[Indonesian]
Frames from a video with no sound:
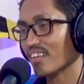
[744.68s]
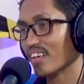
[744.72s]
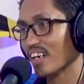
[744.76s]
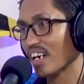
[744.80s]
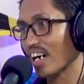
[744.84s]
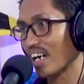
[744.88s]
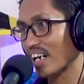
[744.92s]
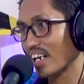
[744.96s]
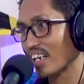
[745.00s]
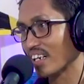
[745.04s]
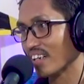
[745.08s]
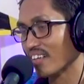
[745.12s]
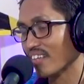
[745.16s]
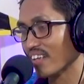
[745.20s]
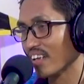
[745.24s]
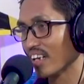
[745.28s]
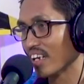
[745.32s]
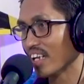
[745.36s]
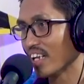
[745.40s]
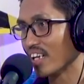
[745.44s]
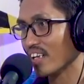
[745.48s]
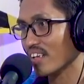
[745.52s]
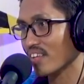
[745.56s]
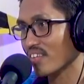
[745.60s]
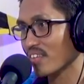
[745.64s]
sekarang
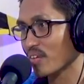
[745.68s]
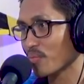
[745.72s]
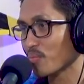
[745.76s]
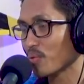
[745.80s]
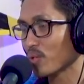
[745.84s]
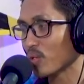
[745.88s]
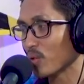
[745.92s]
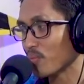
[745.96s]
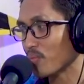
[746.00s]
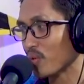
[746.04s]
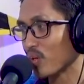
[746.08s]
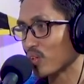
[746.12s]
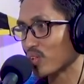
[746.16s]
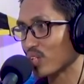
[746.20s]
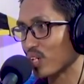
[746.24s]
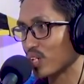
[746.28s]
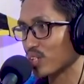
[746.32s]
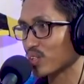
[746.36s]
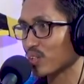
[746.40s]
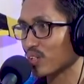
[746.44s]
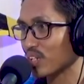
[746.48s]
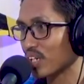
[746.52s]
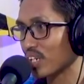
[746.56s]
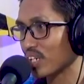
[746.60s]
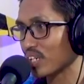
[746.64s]
Sela sebelum kau
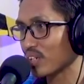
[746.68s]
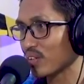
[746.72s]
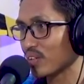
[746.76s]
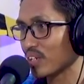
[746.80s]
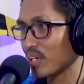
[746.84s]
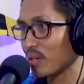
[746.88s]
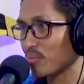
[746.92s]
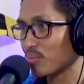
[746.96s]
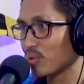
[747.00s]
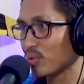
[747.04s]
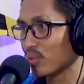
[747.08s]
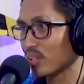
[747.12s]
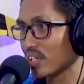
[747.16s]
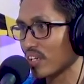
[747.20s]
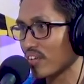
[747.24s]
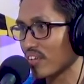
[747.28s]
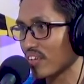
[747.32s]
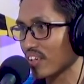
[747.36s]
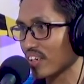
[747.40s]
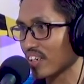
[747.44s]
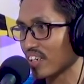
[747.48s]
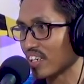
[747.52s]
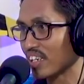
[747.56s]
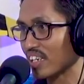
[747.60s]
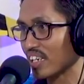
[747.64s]
terjun ke dunia bugis
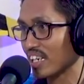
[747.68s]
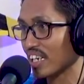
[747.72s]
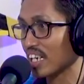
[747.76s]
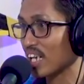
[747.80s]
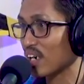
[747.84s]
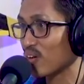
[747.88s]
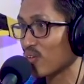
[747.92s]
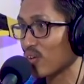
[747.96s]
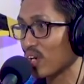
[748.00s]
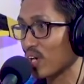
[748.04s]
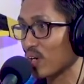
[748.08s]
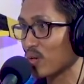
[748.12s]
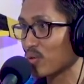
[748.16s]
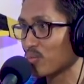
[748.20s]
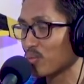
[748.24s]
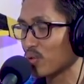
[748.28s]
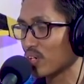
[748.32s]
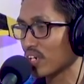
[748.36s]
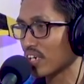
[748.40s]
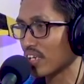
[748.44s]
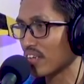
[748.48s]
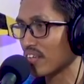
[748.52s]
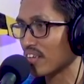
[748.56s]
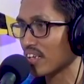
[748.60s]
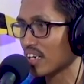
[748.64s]
ini, ke lagu-lagu
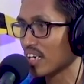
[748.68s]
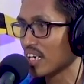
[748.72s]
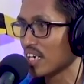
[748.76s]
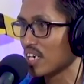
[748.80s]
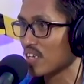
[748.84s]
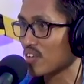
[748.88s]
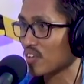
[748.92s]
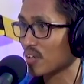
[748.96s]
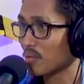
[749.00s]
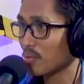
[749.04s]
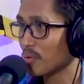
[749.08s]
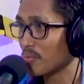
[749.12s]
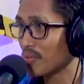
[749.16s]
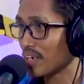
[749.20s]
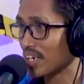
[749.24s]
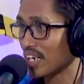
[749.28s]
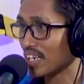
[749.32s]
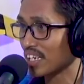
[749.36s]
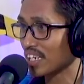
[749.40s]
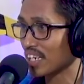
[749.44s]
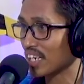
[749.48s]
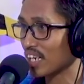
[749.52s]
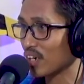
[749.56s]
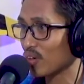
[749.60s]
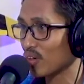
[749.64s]
bugis, hmm. sebelumnya kan
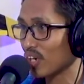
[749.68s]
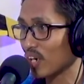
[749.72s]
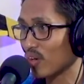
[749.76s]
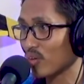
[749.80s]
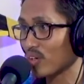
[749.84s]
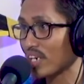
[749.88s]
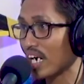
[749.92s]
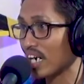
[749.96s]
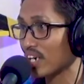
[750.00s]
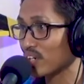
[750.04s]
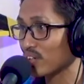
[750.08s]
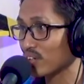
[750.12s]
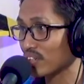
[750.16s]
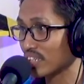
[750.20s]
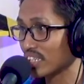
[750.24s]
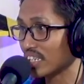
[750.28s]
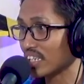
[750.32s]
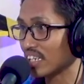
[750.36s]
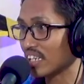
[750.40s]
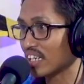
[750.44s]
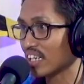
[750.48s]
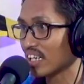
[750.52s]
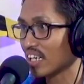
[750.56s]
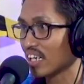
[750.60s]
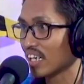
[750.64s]
ke lagu-lagu dangdut di
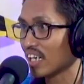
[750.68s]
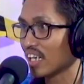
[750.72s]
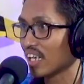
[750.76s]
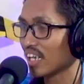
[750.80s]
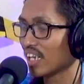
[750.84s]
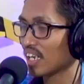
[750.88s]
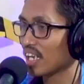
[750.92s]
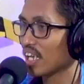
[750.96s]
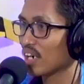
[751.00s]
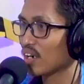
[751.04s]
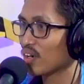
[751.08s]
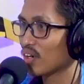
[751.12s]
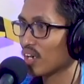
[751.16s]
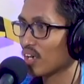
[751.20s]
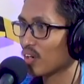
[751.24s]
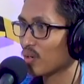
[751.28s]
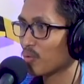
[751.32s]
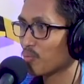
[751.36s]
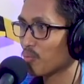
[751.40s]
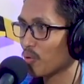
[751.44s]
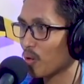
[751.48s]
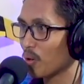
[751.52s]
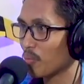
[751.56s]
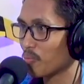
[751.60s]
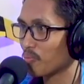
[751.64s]
Iya, karena lagu -lagu kan pop.